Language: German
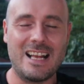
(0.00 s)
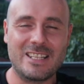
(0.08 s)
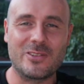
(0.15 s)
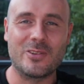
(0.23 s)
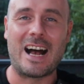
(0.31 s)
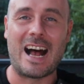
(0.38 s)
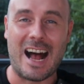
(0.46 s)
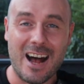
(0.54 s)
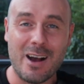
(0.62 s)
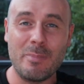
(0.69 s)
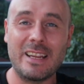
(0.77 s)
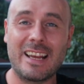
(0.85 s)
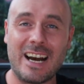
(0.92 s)
Also
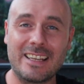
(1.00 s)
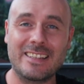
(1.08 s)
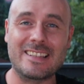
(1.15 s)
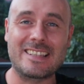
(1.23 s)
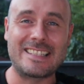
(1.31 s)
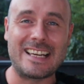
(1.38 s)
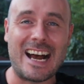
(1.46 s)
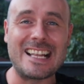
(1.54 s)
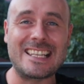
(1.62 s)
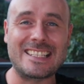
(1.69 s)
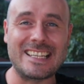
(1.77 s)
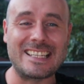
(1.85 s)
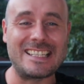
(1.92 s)
Habeck hat es
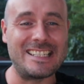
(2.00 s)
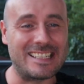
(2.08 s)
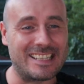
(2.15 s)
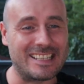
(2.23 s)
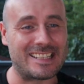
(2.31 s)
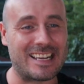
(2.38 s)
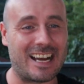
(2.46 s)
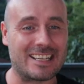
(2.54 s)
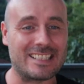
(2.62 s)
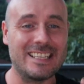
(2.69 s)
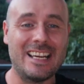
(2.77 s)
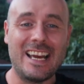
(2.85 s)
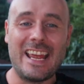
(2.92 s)
tatsächlich
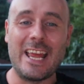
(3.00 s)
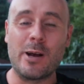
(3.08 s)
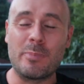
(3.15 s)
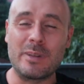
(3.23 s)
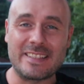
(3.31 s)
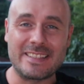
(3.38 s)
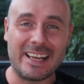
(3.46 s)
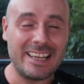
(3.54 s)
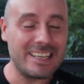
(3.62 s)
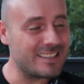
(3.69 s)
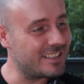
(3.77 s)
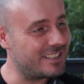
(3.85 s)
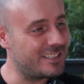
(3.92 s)
gesagt. Er
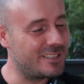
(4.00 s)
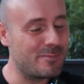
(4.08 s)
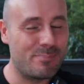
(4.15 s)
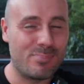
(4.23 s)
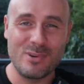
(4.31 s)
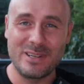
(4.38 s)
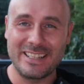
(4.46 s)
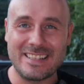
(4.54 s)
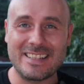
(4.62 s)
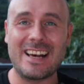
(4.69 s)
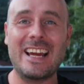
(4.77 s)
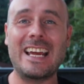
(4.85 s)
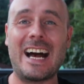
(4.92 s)
bezeichnete die
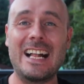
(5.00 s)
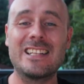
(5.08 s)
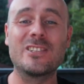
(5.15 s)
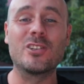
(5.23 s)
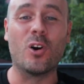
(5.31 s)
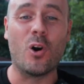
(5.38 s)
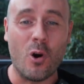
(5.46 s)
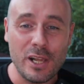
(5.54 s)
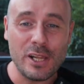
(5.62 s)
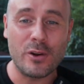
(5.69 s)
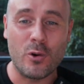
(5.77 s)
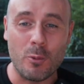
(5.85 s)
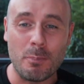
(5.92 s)
Polizei als
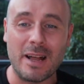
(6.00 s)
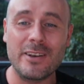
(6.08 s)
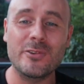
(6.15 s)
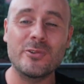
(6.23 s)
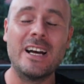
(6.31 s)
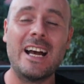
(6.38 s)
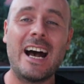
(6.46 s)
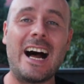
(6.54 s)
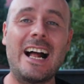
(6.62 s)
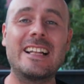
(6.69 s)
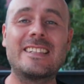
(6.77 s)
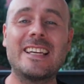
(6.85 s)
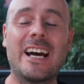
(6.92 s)
Rollkommando,
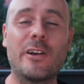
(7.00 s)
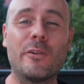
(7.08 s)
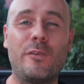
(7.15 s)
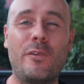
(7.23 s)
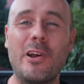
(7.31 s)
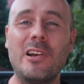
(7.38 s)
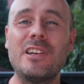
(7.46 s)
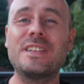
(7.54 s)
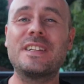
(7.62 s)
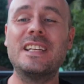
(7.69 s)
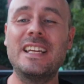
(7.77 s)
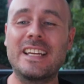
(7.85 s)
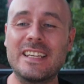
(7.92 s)
als sie
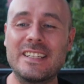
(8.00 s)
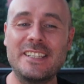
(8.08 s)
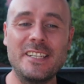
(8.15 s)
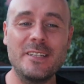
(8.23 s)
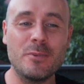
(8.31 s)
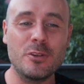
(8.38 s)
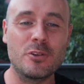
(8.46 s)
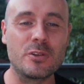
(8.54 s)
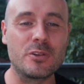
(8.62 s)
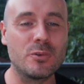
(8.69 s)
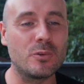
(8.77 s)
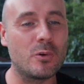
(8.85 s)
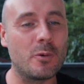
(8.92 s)
völlig legitime
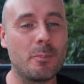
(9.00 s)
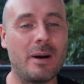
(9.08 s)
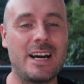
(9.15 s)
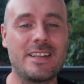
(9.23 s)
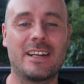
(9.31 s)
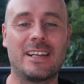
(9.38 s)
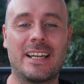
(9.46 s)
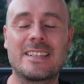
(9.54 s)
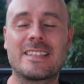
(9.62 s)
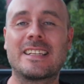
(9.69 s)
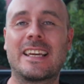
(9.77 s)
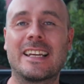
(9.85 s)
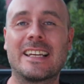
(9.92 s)
Durchsuchung bei der letzten